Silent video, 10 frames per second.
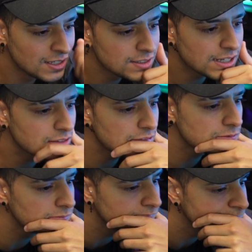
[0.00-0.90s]
Nada não.
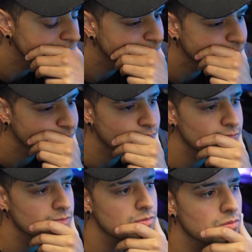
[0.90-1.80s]

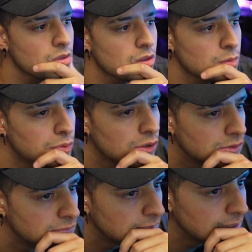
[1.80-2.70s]
Pô,
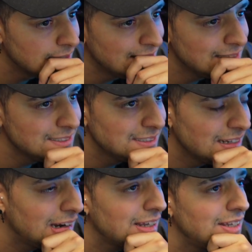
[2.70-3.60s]
será
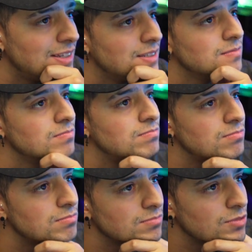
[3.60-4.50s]
que
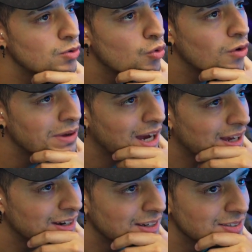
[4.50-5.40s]
o
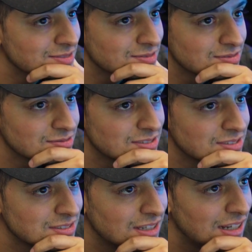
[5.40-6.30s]
Homem-Aranha,
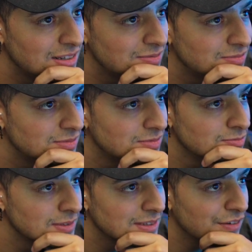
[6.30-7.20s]
se ele
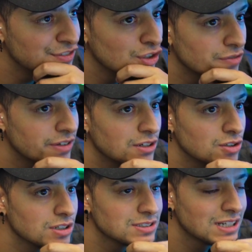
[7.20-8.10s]
tava em Nova
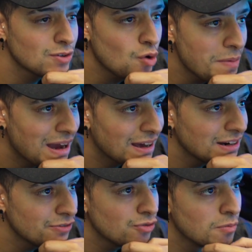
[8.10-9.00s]
York, será que o Homem-Aranha
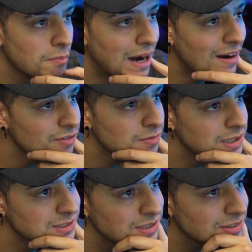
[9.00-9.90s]
fumava, mano?
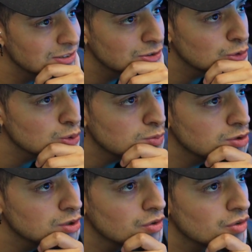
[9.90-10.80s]
Sendo que todo mundo em
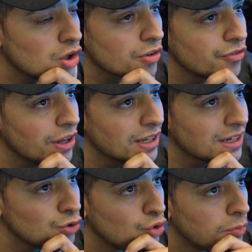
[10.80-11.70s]
Nova York fala que é
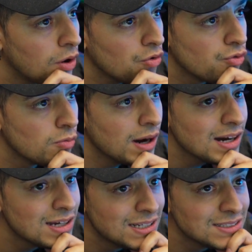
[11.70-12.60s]
normal fumar.
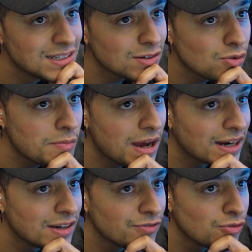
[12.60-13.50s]
Será que o Homem-Aranha
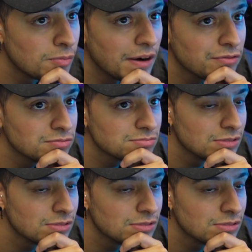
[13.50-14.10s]
fumava um.